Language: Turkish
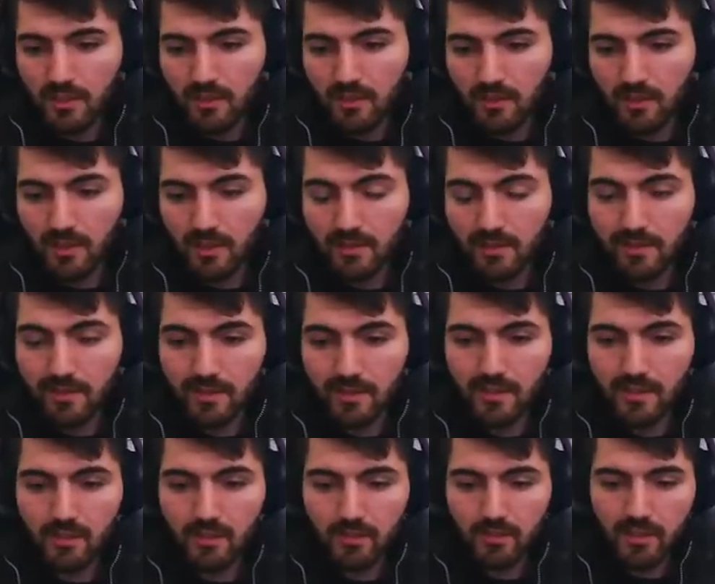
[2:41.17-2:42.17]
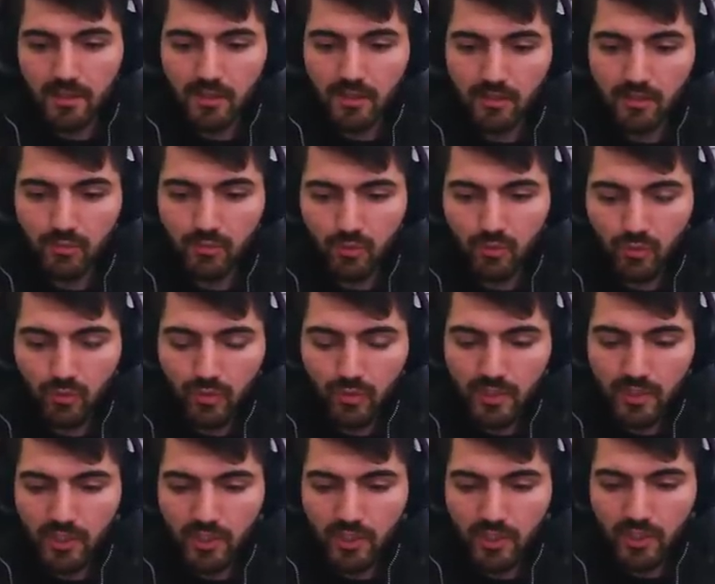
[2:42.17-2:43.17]
6-7'ye de bırakacağız bunu. Ruhtan
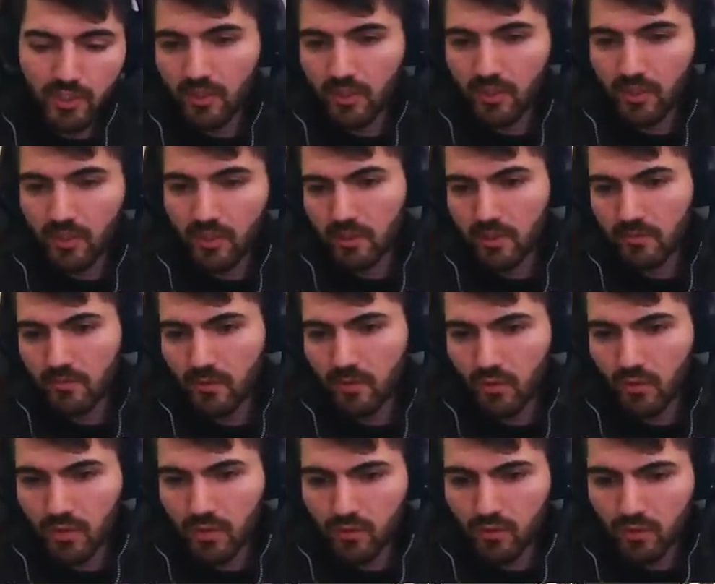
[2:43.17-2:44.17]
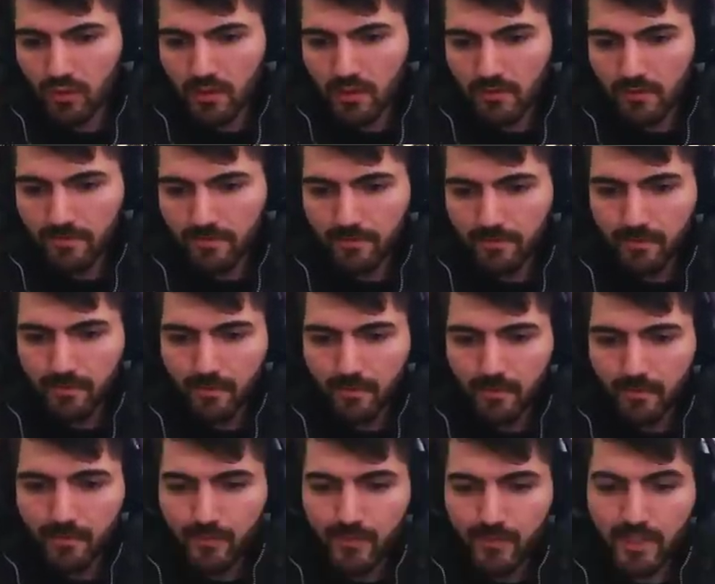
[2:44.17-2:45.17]
çıkartacağım bu arada videodan sonra.
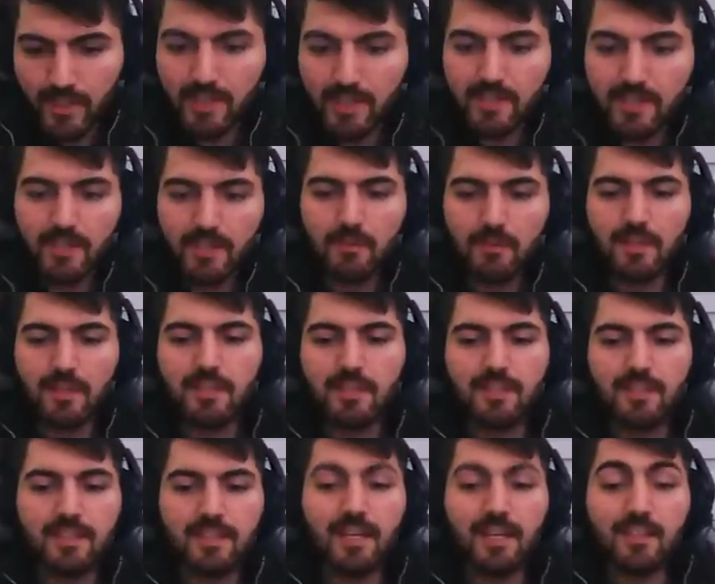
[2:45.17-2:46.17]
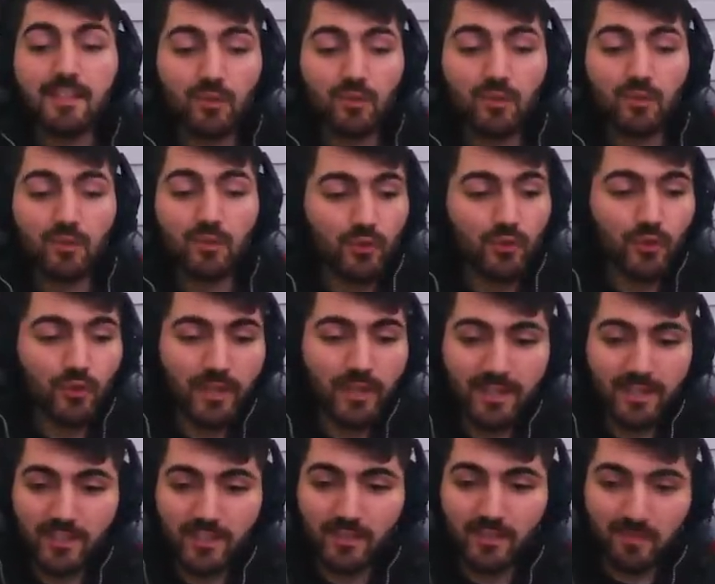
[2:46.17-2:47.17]
Kaska bak. Kas konuşuyor
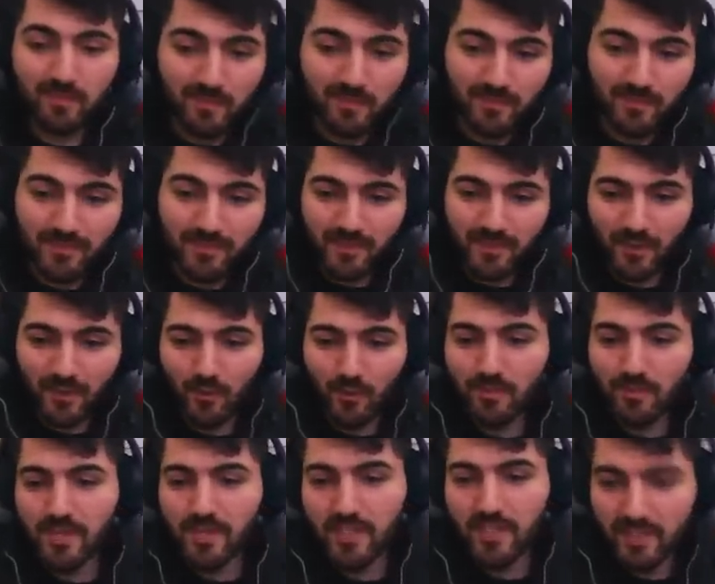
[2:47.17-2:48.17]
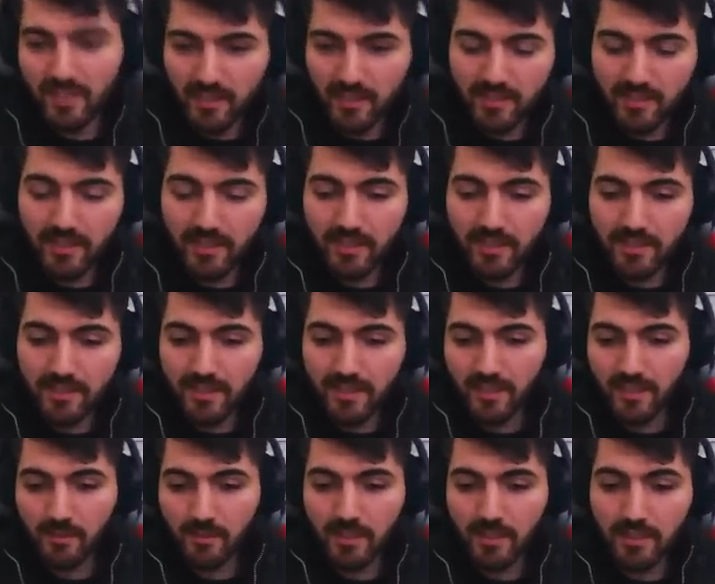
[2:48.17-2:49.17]
kardeşim. 15 ateş, 8
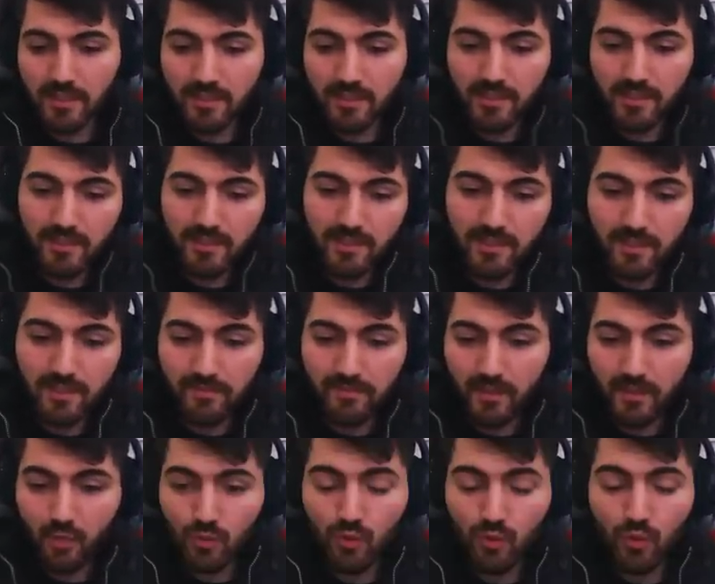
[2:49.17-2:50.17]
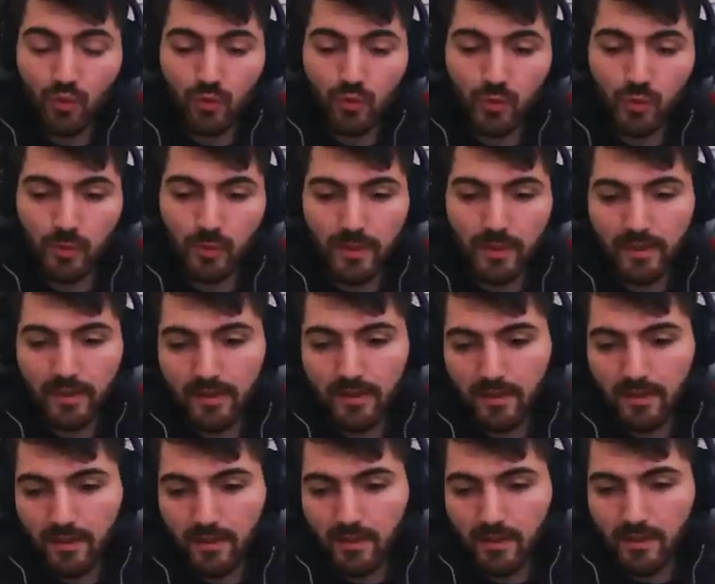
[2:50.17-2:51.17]
zehirleme, 40 STR ve düşük rütbe.
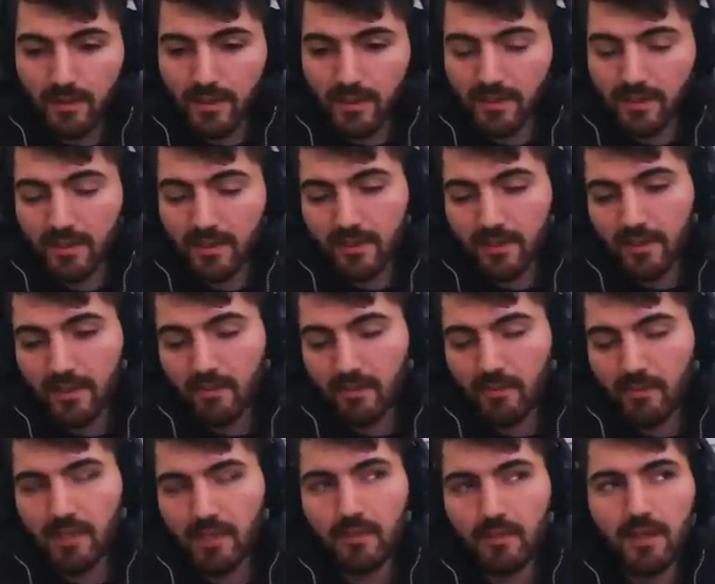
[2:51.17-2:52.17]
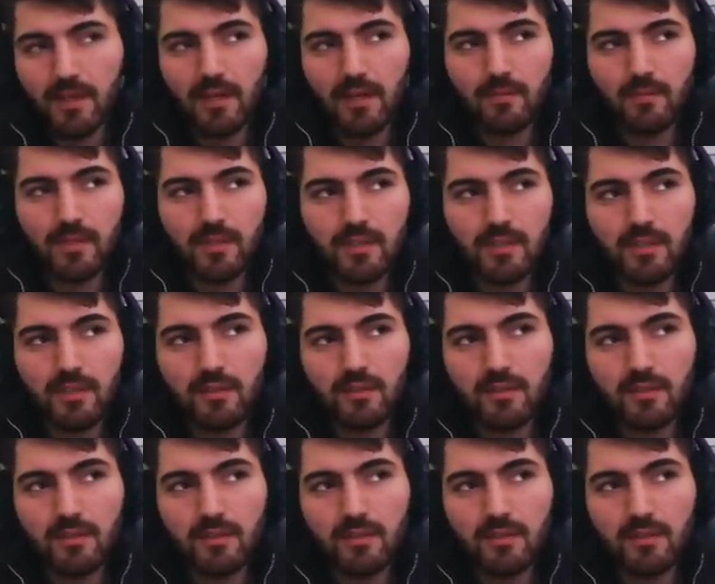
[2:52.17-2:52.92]
Hani benim hayalimdeki